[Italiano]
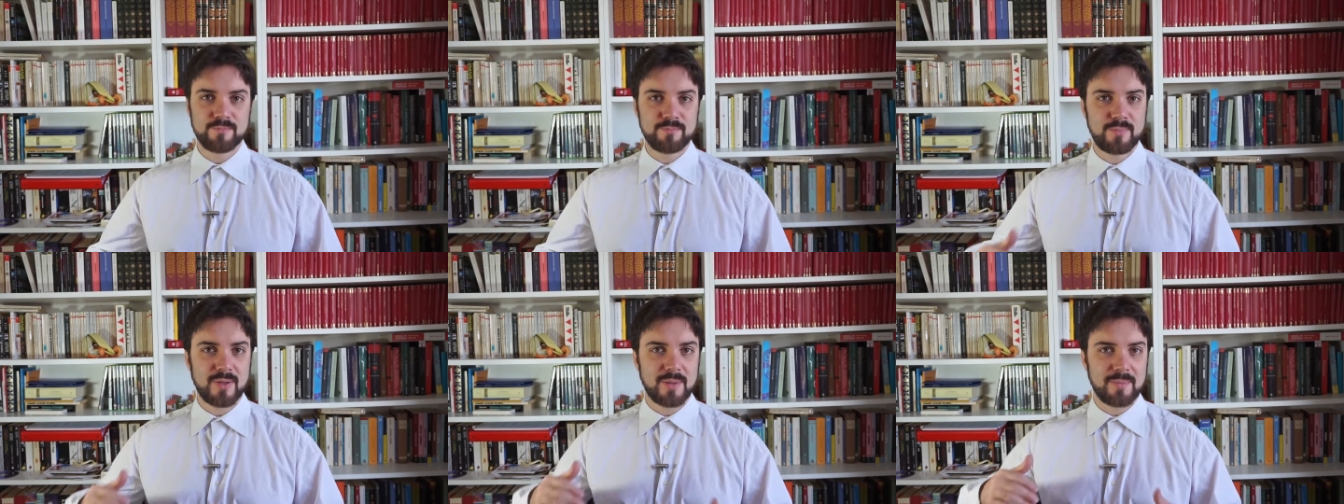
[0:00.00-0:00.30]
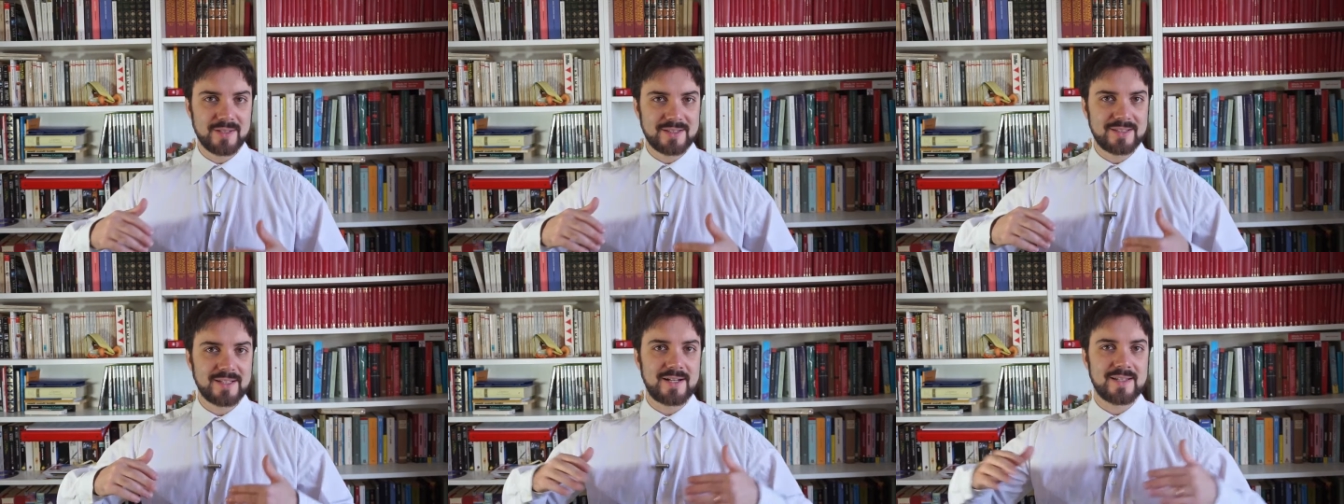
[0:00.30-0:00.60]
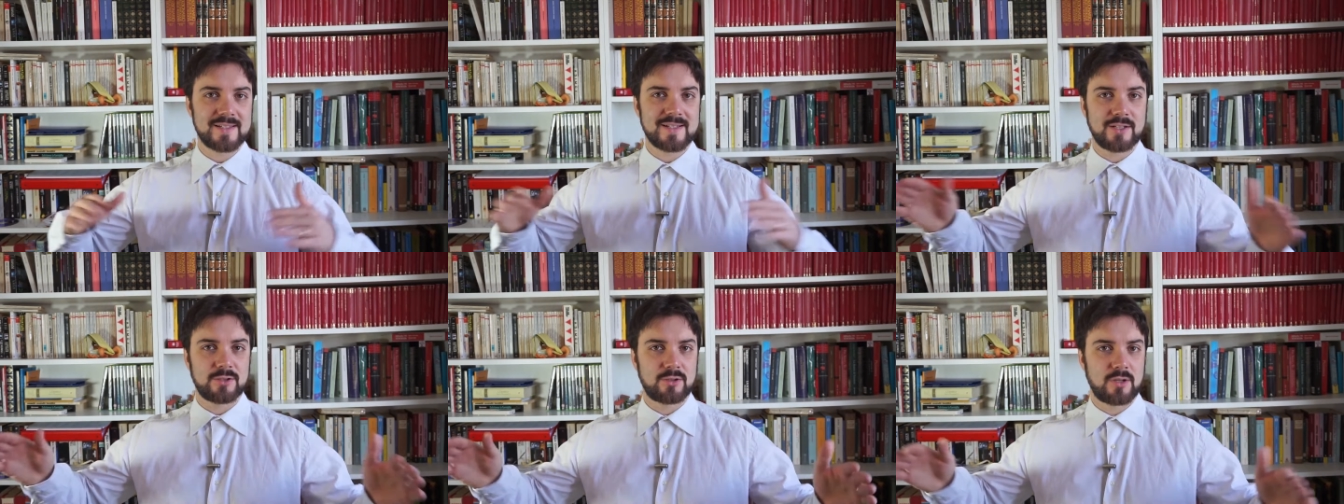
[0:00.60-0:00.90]
per mettere
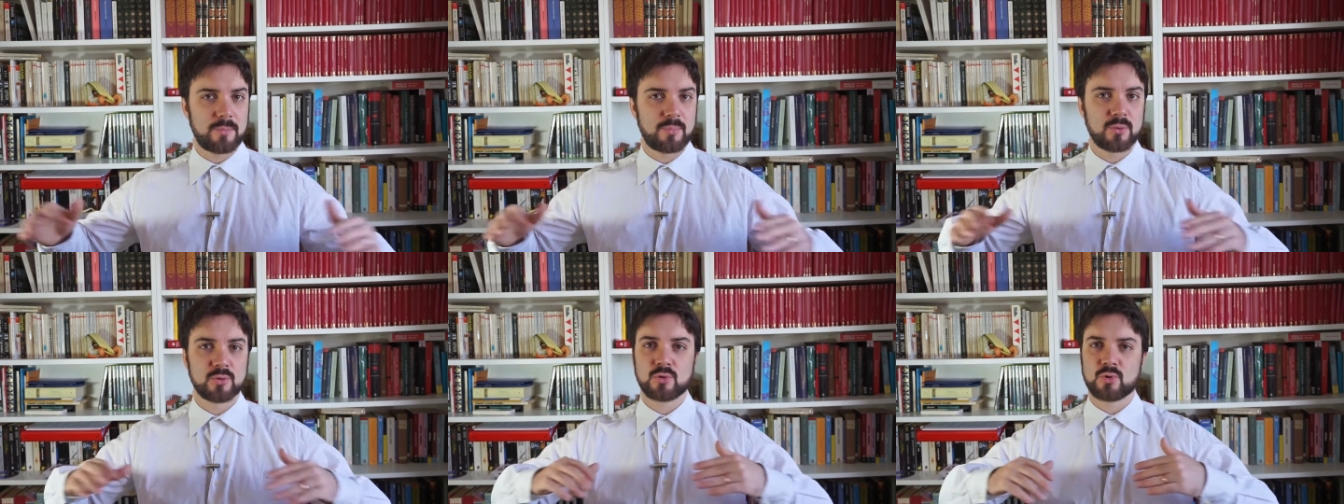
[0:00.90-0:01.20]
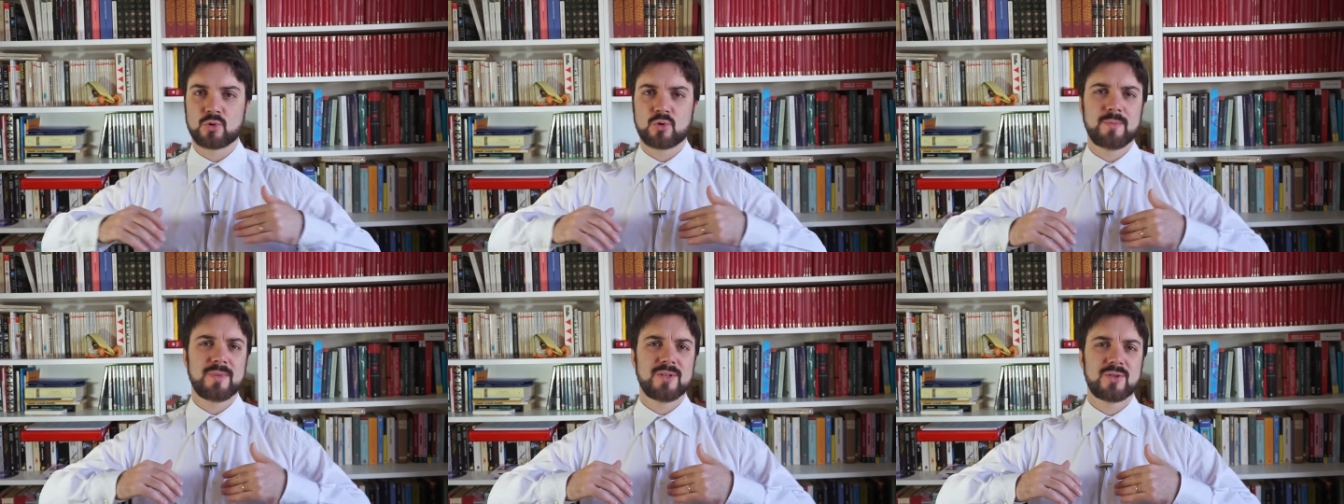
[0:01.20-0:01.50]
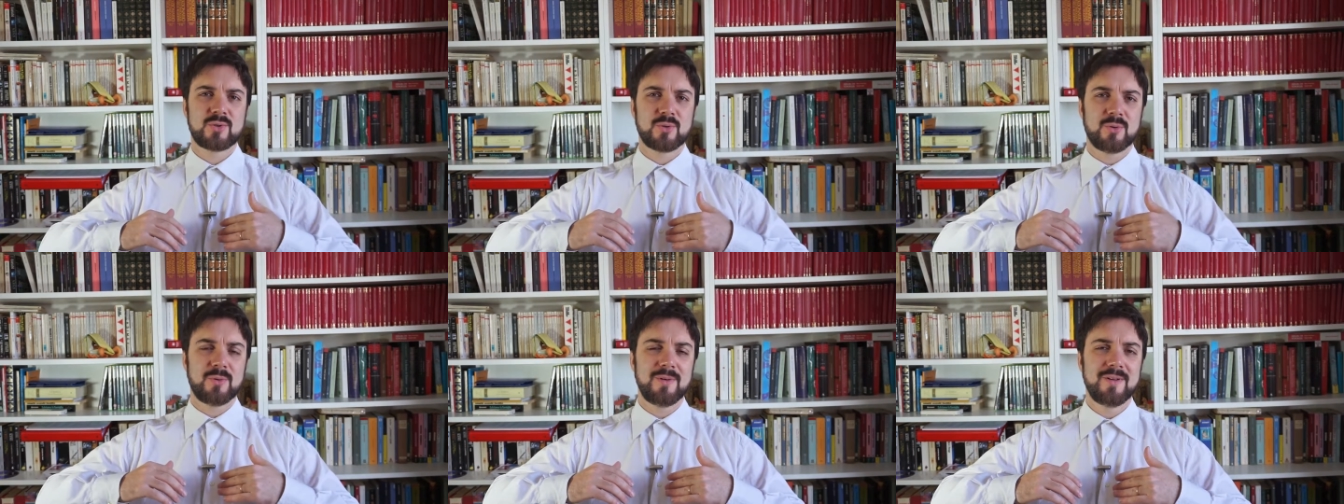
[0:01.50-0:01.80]
le scatole a posto ci ho
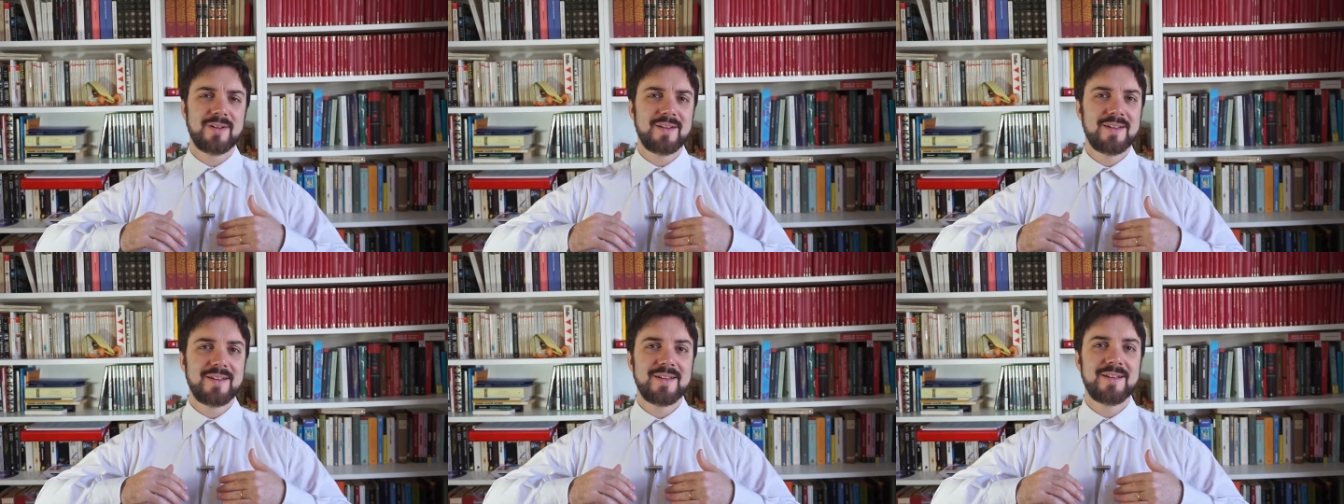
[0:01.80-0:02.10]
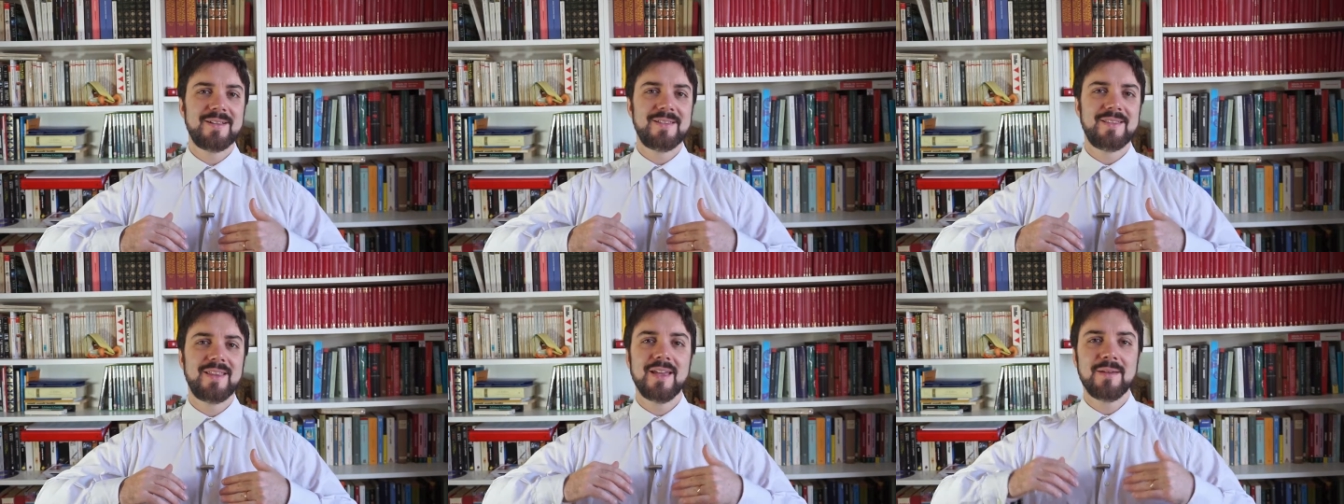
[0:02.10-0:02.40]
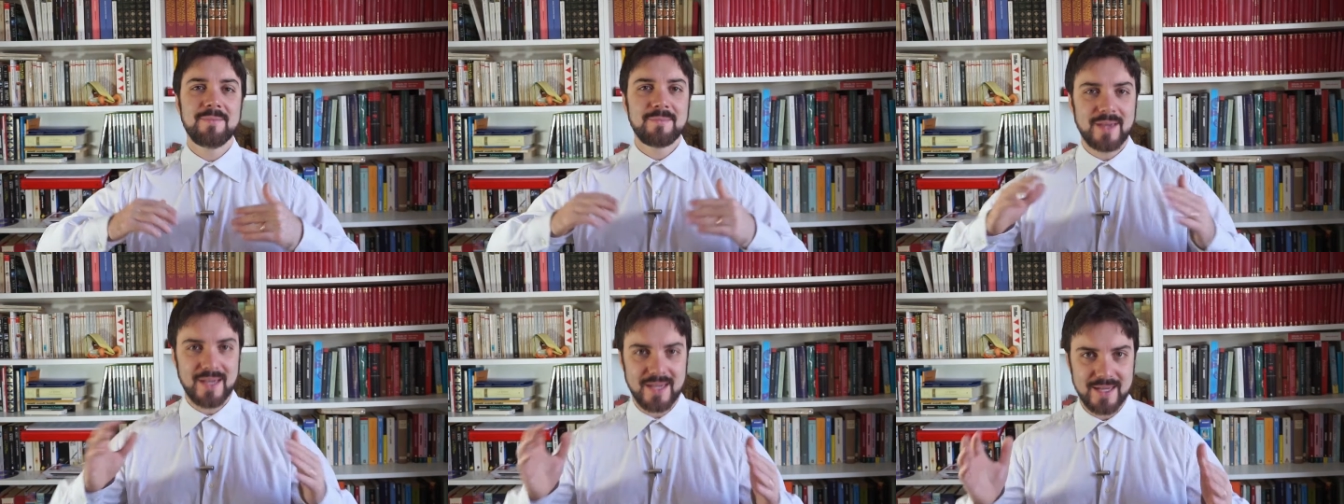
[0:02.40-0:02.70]
messo
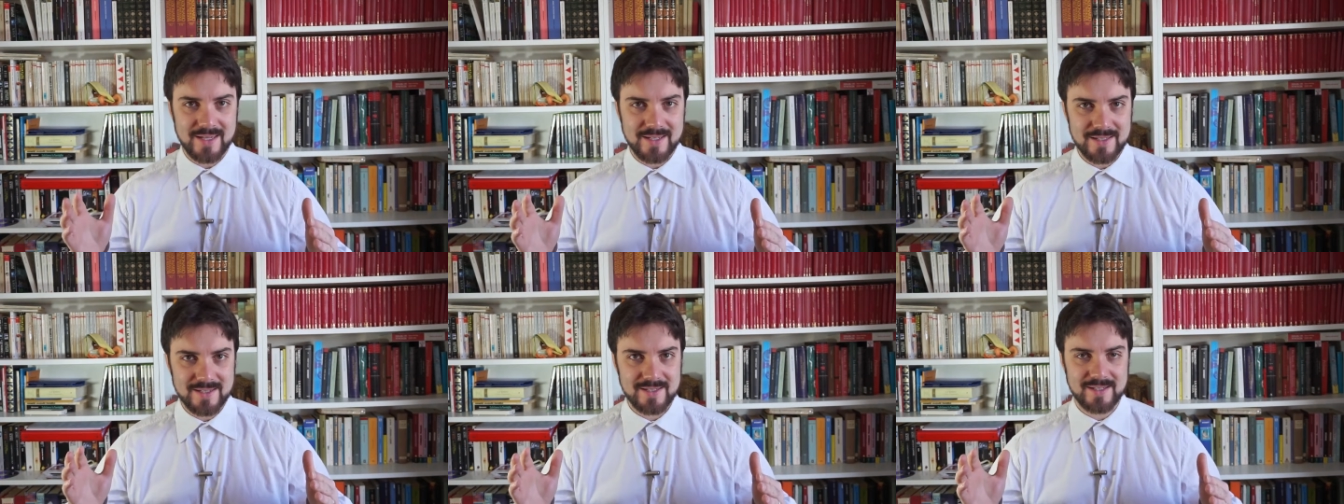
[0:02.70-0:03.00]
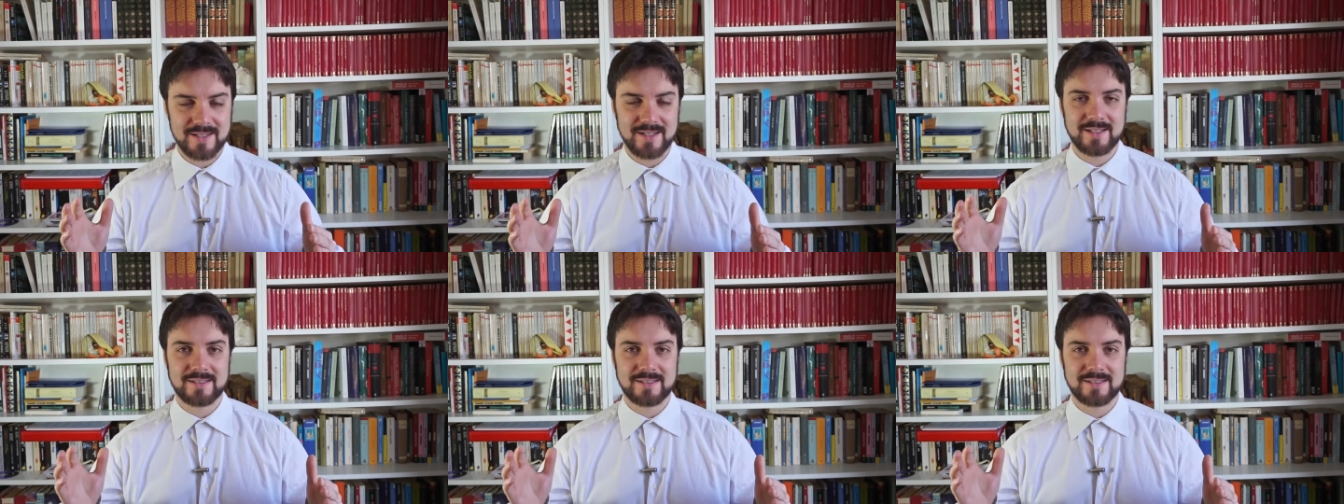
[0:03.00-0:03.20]
dei mesi